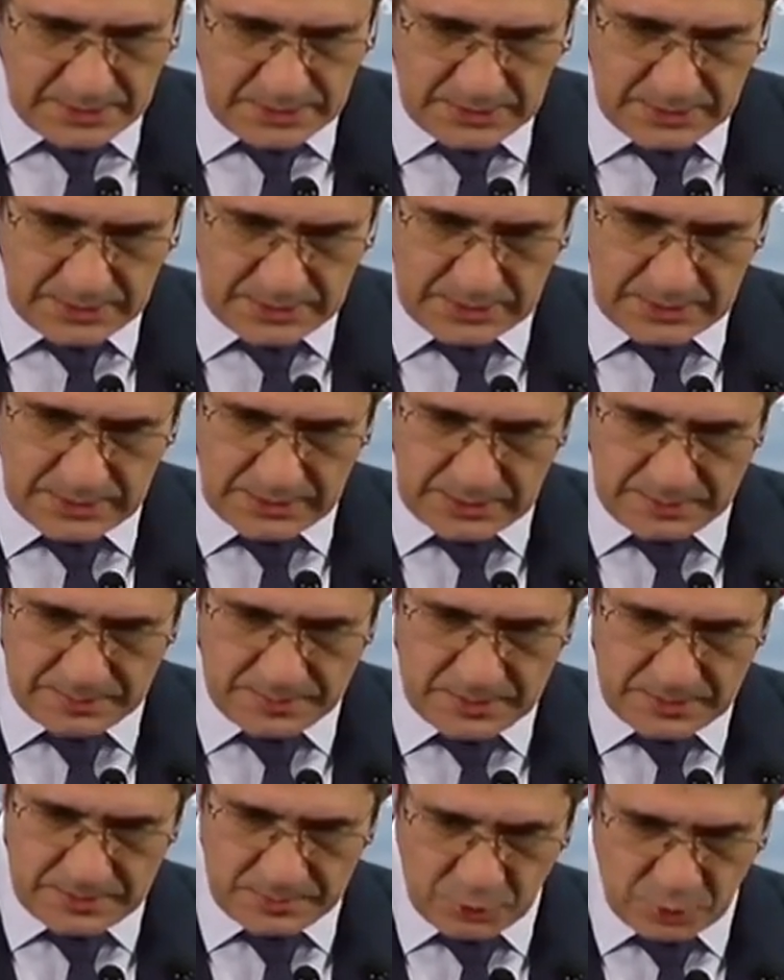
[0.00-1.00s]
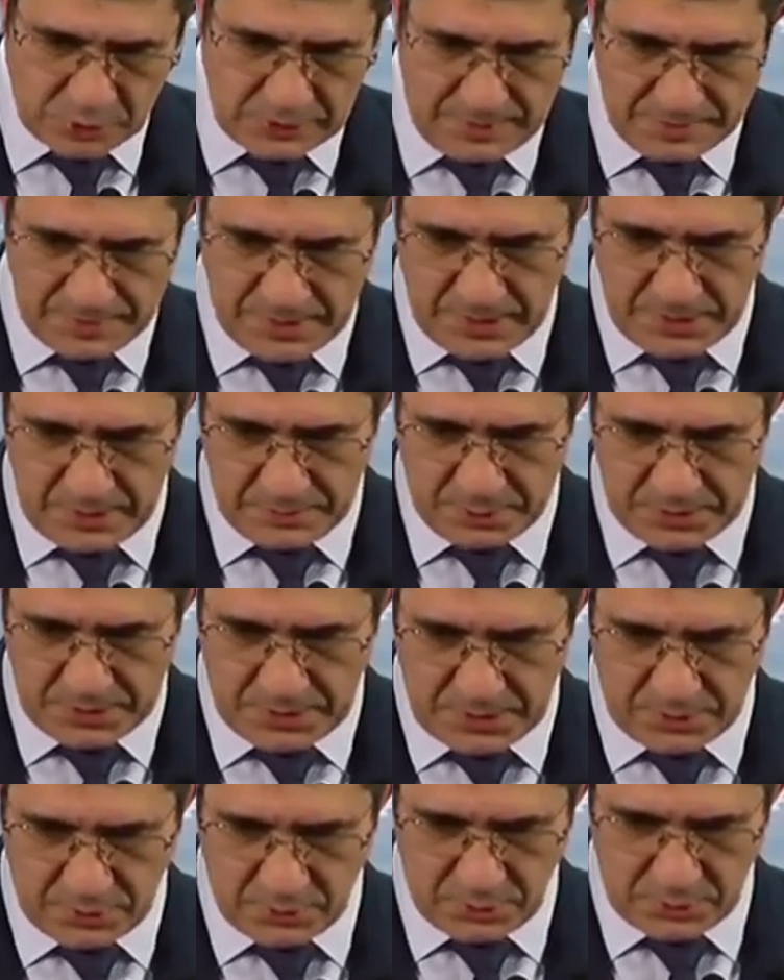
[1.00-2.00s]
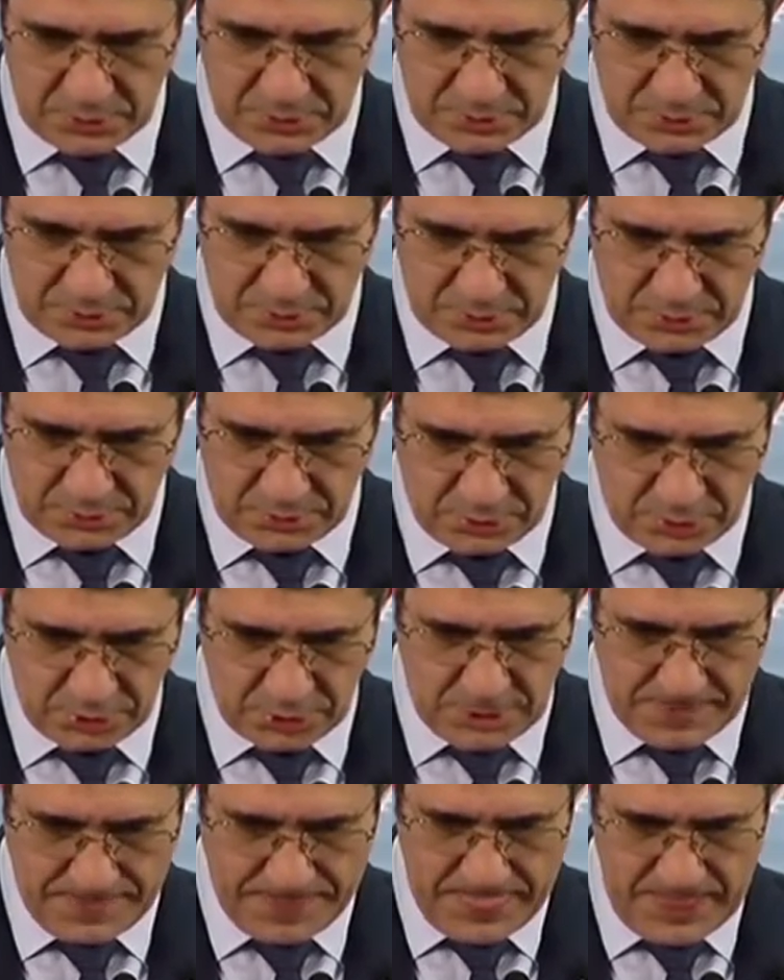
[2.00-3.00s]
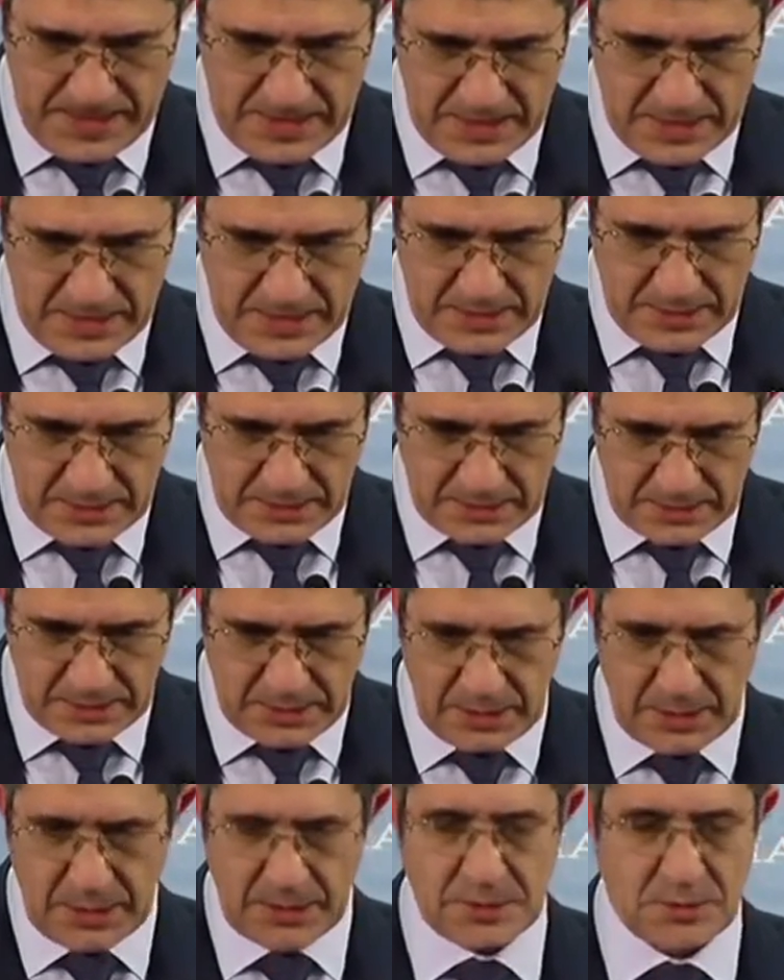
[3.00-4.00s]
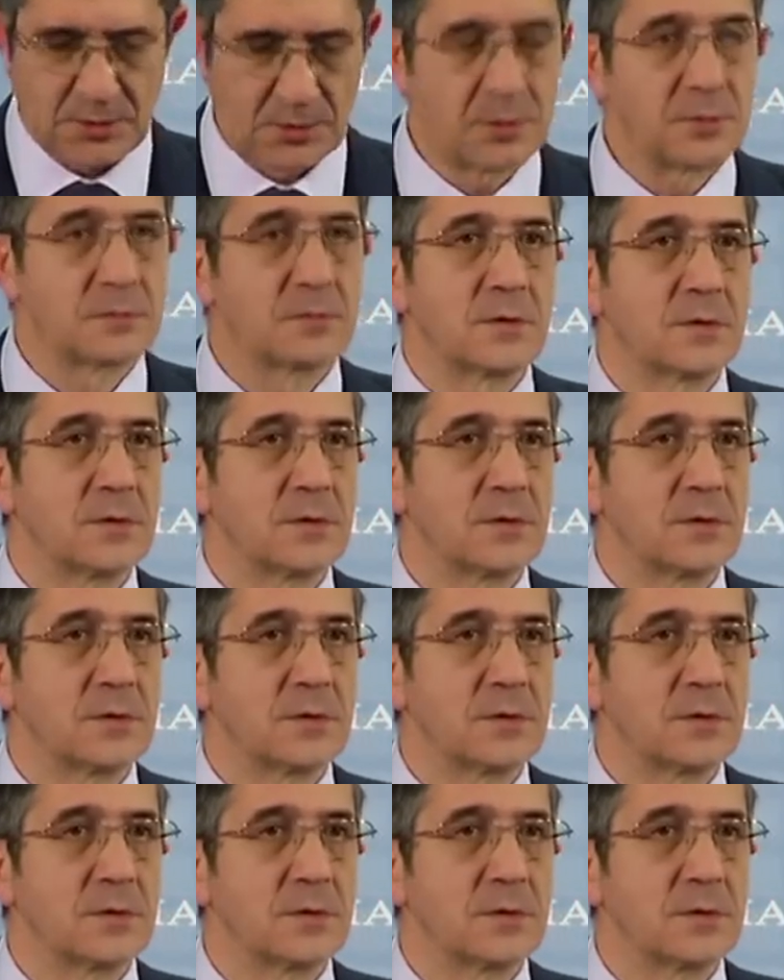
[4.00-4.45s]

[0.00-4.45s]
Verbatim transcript: y que venimos también repitiendo estos días, ¿no?